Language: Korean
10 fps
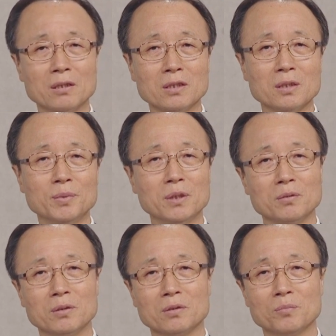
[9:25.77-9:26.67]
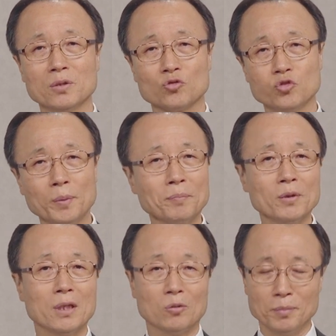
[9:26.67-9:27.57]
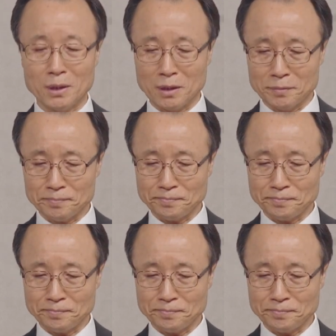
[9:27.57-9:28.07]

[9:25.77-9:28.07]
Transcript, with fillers: 언급이 뭐 수백 번 나옵니다.